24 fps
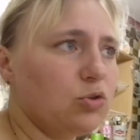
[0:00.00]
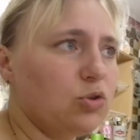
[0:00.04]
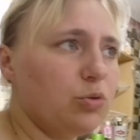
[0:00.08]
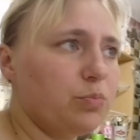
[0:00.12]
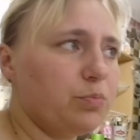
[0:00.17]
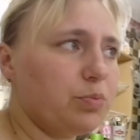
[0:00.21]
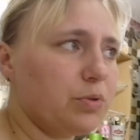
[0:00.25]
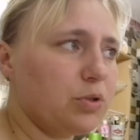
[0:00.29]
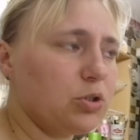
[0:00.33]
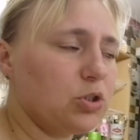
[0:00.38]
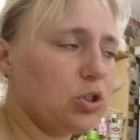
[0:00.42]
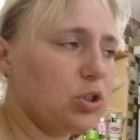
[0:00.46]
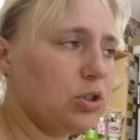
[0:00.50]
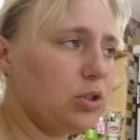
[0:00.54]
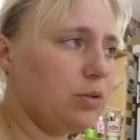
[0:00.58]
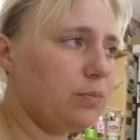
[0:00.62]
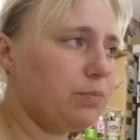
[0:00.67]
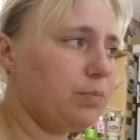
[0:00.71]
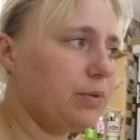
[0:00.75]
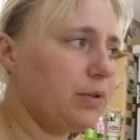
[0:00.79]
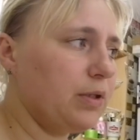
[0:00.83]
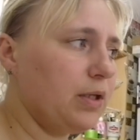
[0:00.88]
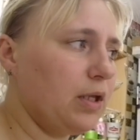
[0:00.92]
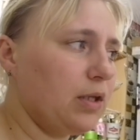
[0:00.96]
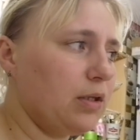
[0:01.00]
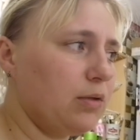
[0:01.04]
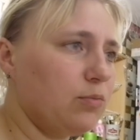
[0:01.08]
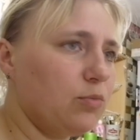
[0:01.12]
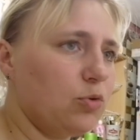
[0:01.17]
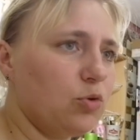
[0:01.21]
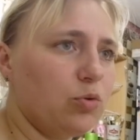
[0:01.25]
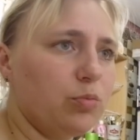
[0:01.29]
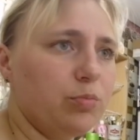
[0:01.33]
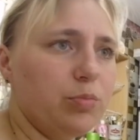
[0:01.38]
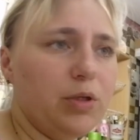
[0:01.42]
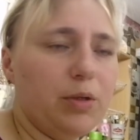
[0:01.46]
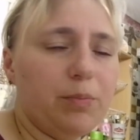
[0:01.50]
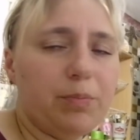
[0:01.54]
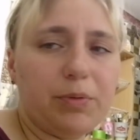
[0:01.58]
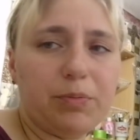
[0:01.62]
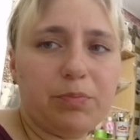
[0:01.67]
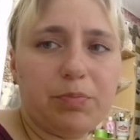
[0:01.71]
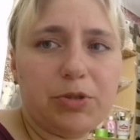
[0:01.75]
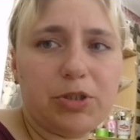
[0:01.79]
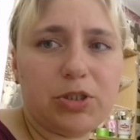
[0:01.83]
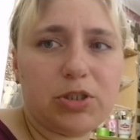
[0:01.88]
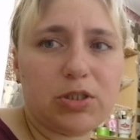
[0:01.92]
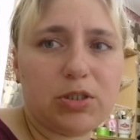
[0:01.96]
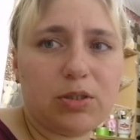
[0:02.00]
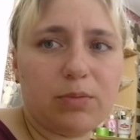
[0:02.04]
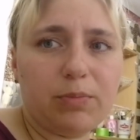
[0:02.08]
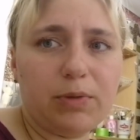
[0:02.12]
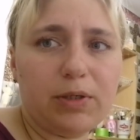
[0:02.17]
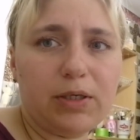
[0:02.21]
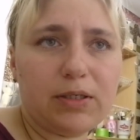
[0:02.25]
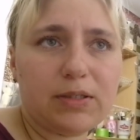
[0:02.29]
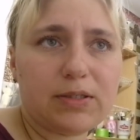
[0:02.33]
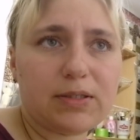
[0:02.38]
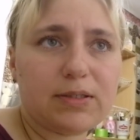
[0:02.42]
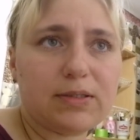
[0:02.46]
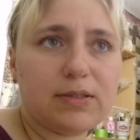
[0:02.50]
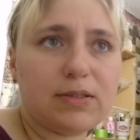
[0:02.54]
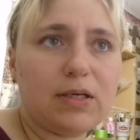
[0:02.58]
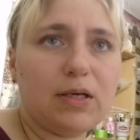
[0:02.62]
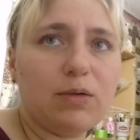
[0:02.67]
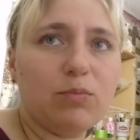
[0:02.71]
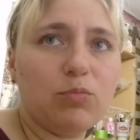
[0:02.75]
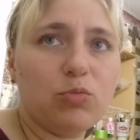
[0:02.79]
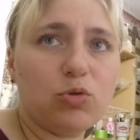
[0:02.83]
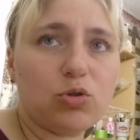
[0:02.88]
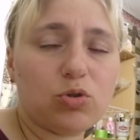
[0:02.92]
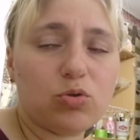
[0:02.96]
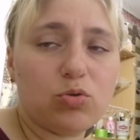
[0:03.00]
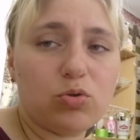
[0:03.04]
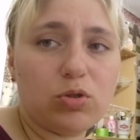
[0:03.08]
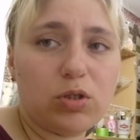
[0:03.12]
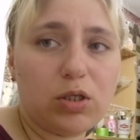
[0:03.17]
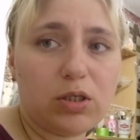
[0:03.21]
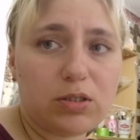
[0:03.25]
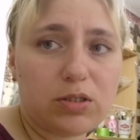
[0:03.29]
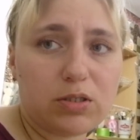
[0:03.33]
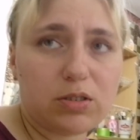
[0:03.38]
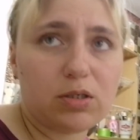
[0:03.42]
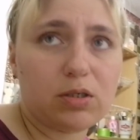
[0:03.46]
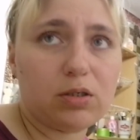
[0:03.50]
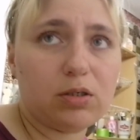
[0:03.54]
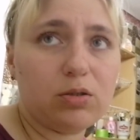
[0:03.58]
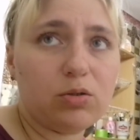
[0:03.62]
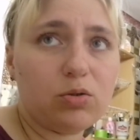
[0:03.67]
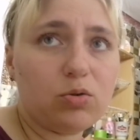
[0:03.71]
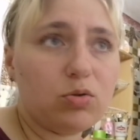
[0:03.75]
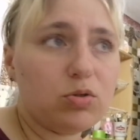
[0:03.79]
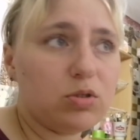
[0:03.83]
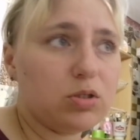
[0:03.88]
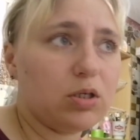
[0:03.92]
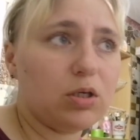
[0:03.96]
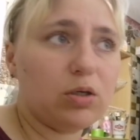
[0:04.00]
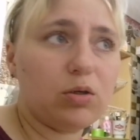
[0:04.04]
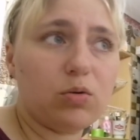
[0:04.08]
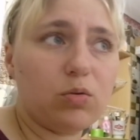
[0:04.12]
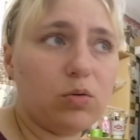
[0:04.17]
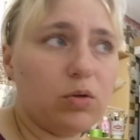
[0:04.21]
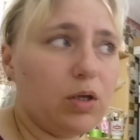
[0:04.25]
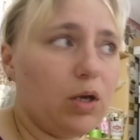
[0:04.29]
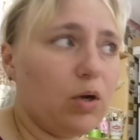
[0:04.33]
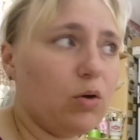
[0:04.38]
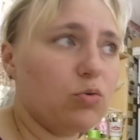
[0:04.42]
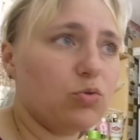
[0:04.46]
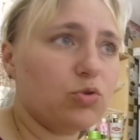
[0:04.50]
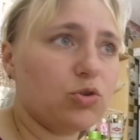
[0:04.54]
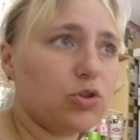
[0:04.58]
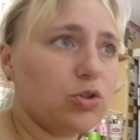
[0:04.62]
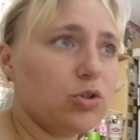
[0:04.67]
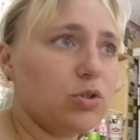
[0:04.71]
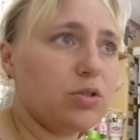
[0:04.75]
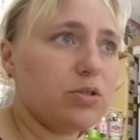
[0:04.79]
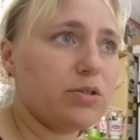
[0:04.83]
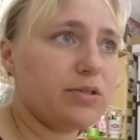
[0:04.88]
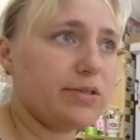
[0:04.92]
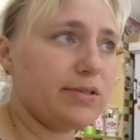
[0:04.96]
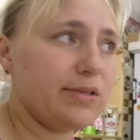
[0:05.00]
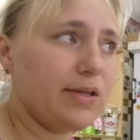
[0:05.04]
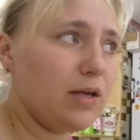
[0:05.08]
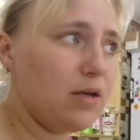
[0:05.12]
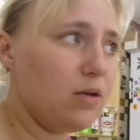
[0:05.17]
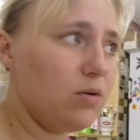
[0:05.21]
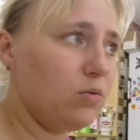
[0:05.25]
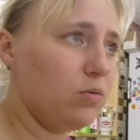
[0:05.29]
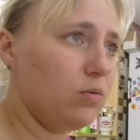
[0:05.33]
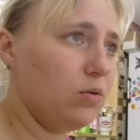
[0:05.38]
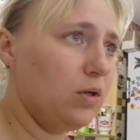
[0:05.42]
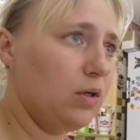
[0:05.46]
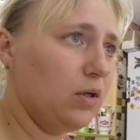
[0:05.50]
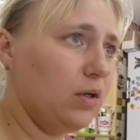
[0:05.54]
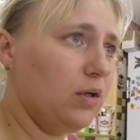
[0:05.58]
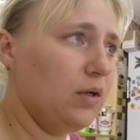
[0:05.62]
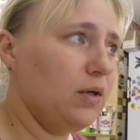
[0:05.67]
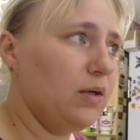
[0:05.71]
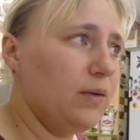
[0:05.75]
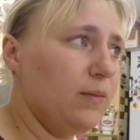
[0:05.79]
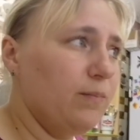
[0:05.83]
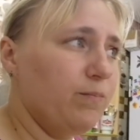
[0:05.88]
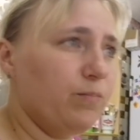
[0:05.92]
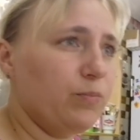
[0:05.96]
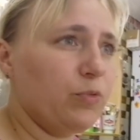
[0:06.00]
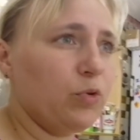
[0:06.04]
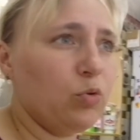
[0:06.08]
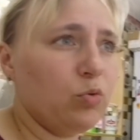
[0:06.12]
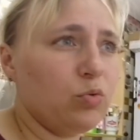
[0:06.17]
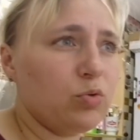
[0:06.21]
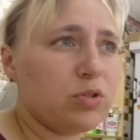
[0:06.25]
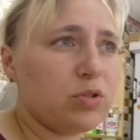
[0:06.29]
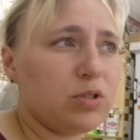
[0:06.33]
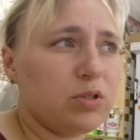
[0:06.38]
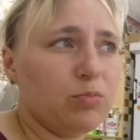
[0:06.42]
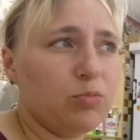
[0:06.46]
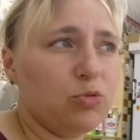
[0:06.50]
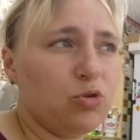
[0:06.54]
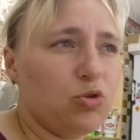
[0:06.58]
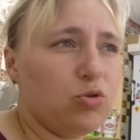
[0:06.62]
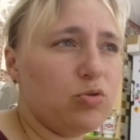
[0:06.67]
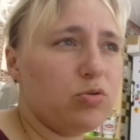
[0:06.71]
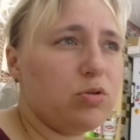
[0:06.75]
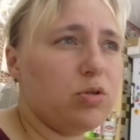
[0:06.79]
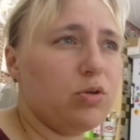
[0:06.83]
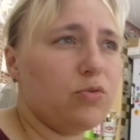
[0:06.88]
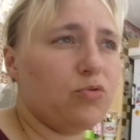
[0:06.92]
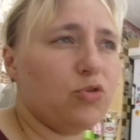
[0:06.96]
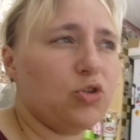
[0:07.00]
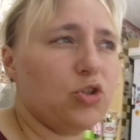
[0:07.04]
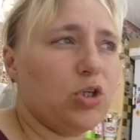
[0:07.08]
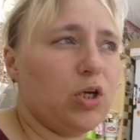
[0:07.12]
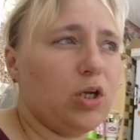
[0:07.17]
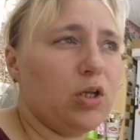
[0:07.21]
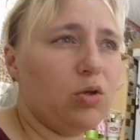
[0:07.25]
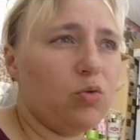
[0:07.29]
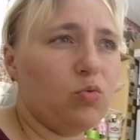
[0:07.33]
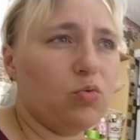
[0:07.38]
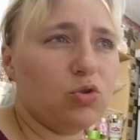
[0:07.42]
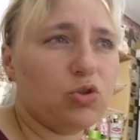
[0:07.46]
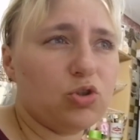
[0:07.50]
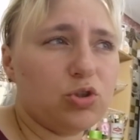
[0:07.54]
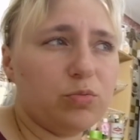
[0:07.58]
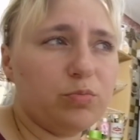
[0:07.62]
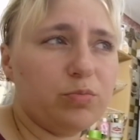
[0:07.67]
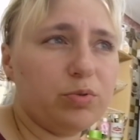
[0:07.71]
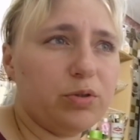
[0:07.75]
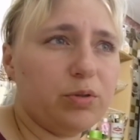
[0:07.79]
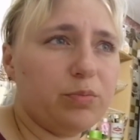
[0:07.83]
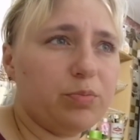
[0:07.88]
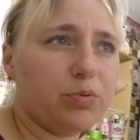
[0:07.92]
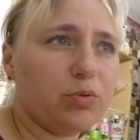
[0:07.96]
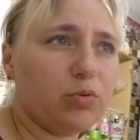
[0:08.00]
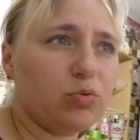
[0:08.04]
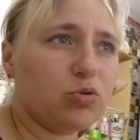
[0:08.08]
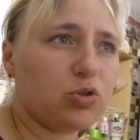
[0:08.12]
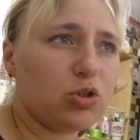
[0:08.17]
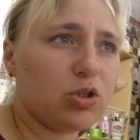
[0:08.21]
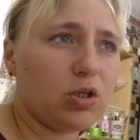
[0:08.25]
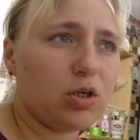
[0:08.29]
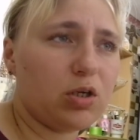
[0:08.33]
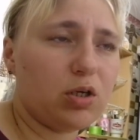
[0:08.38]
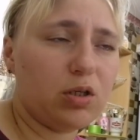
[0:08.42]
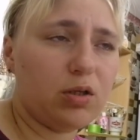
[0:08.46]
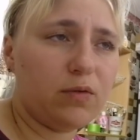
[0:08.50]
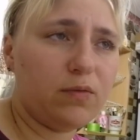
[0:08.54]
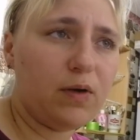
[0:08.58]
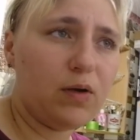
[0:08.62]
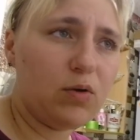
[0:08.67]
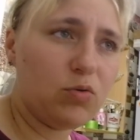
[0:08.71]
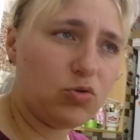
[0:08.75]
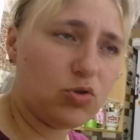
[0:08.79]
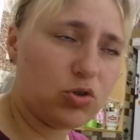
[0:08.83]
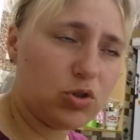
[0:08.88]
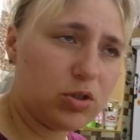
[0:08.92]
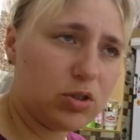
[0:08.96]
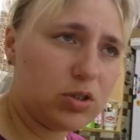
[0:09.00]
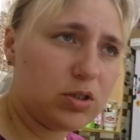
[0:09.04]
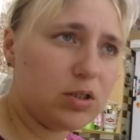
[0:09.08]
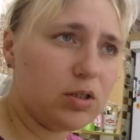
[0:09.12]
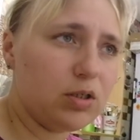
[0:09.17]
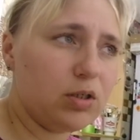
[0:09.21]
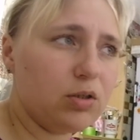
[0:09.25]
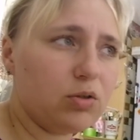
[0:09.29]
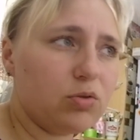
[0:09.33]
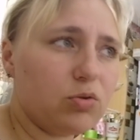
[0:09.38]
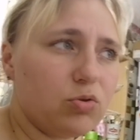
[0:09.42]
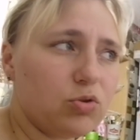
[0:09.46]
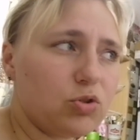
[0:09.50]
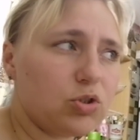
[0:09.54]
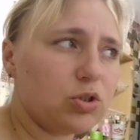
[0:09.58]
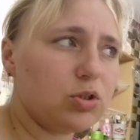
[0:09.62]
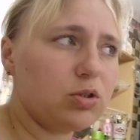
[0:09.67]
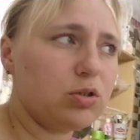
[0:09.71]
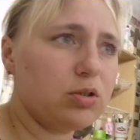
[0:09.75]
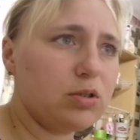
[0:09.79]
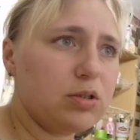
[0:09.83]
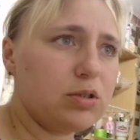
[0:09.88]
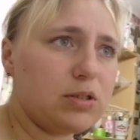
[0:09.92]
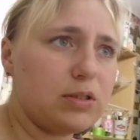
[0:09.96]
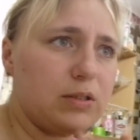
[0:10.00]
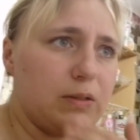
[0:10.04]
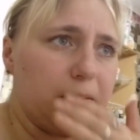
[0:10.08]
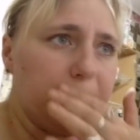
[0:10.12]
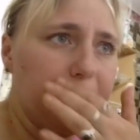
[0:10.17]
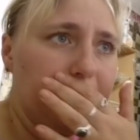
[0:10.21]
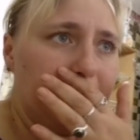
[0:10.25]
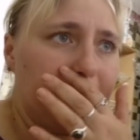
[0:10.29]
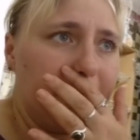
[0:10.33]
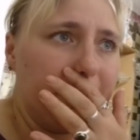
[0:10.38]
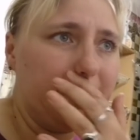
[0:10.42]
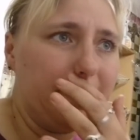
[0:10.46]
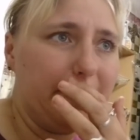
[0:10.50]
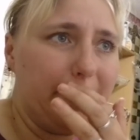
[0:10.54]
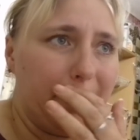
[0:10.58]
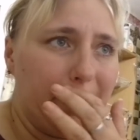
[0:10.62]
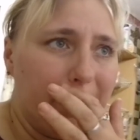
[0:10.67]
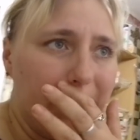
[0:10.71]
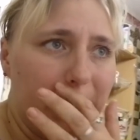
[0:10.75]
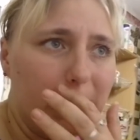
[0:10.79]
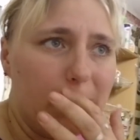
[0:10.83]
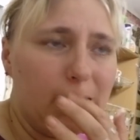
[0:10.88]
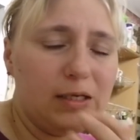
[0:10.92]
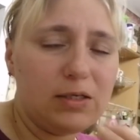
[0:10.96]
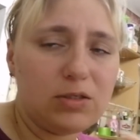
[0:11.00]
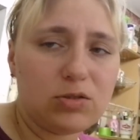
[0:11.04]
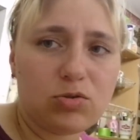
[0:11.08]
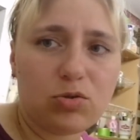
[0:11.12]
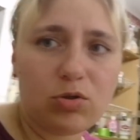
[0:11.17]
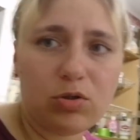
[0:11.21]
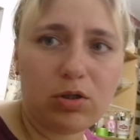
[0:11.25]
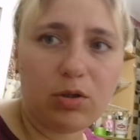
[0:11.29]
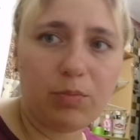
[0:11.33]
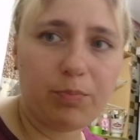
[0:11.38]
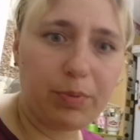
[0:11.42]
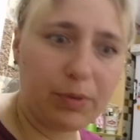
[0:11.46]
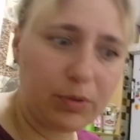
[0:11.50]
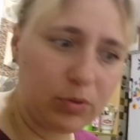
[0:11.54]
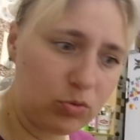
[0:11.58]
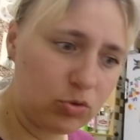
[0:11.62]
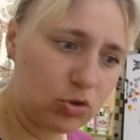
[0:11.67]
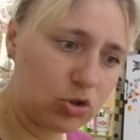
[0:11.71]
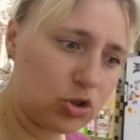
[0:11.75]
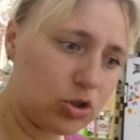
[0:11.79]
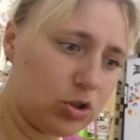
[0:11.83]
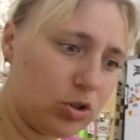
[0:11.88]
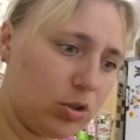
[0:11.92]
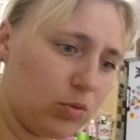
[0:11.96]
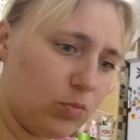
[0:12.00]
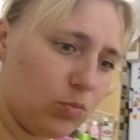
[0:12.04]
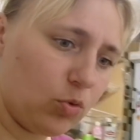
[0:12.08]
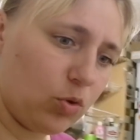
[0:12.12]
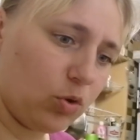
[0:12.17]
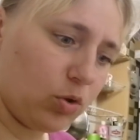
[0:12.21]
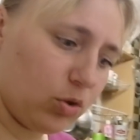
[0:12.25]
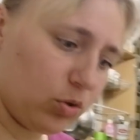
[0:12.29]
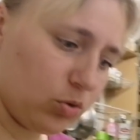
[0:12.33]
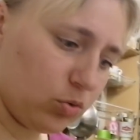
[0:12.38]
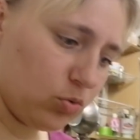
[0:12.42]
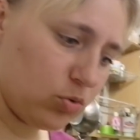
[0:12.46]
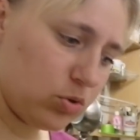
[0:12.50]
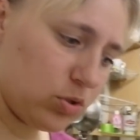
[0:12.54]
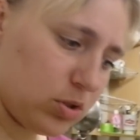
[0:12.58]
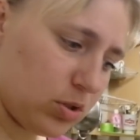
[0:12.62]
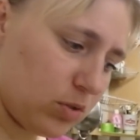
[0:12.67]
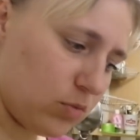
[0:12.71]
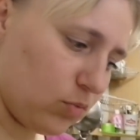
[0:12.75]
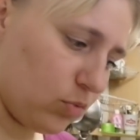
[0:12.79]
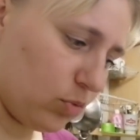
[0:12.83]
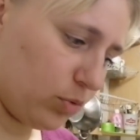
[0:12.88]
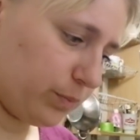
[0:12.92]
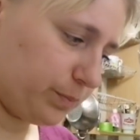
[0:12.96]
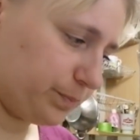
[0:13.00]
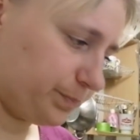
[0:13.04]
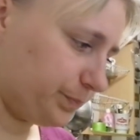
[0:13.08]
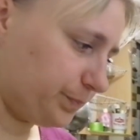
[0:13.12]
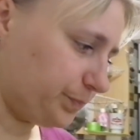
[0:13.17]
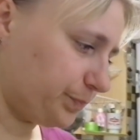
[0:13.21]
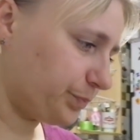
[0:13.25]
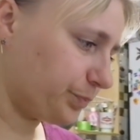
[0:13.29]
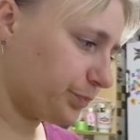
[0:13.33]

В чем причина, понять не могу. Мне подписчица моя сказала, может у тебя стихондроз. Я говорю, я уже не знаю. Но самочувствие вчера не очень было, потому что голова очень сильно кружилась. Сегодня получше немного, но все равно.